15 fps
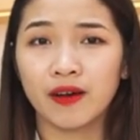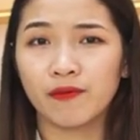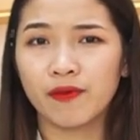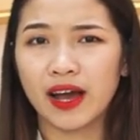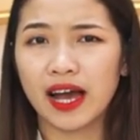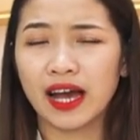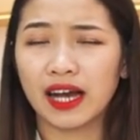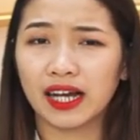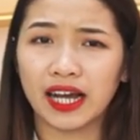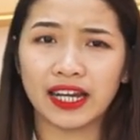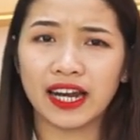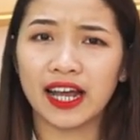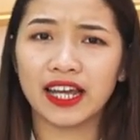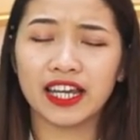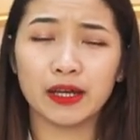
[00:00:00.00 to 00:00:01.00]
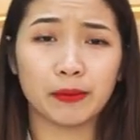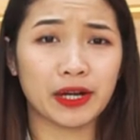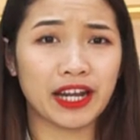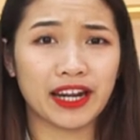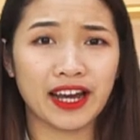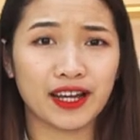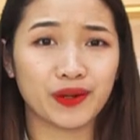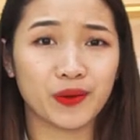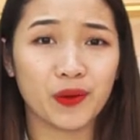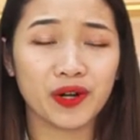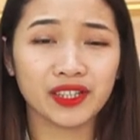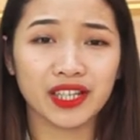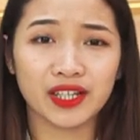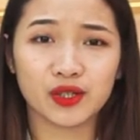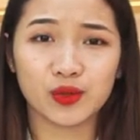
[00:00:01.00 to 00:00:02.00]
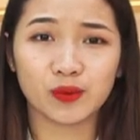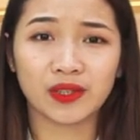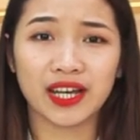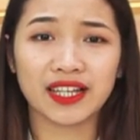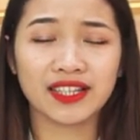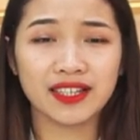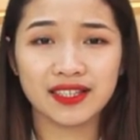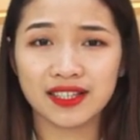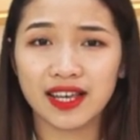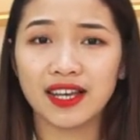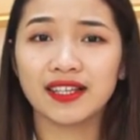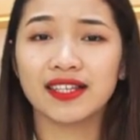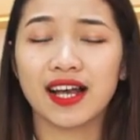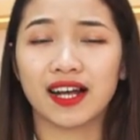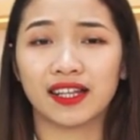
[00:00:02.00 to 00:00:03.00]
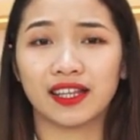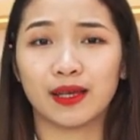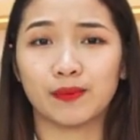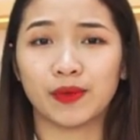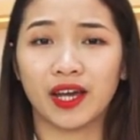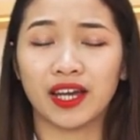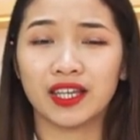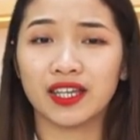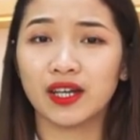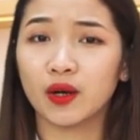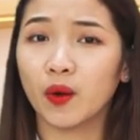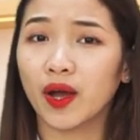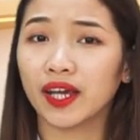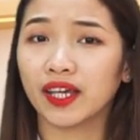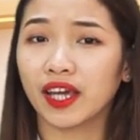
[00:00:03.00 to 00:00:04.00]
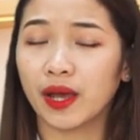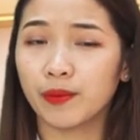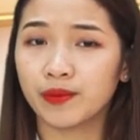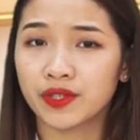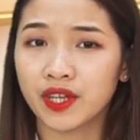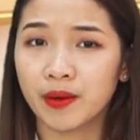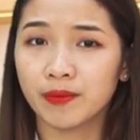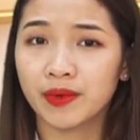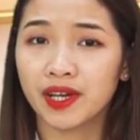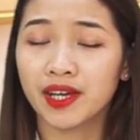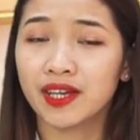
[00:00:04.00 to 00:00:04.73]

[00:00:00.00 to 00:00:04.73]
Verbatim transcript: Và ngày nay khi mà đến Hàn Quốc thì chúng ta rất dễ dàng tìm thấy những loại kem sâm,